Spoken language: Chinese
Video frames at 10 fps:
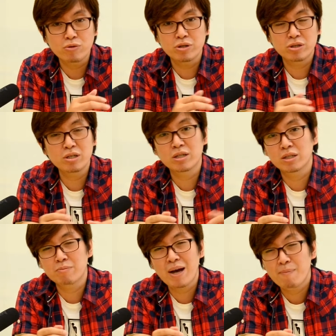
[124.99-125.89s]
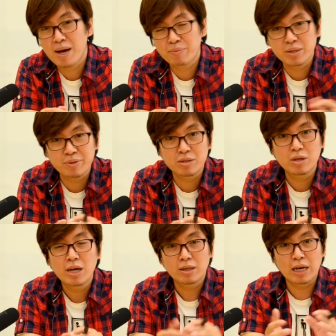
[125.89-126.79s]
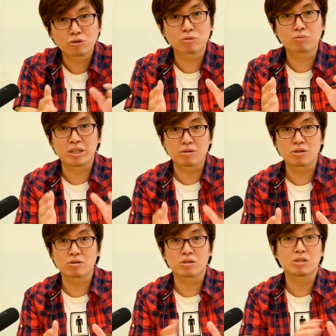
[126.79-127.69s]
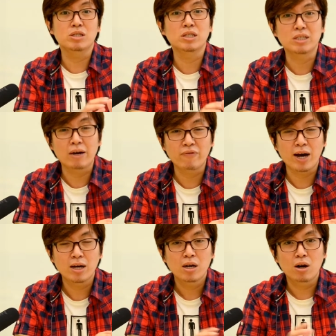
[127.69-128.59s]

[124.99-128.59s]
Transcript: 或者是任何的谩骂批评，然后就停止你自己的想法。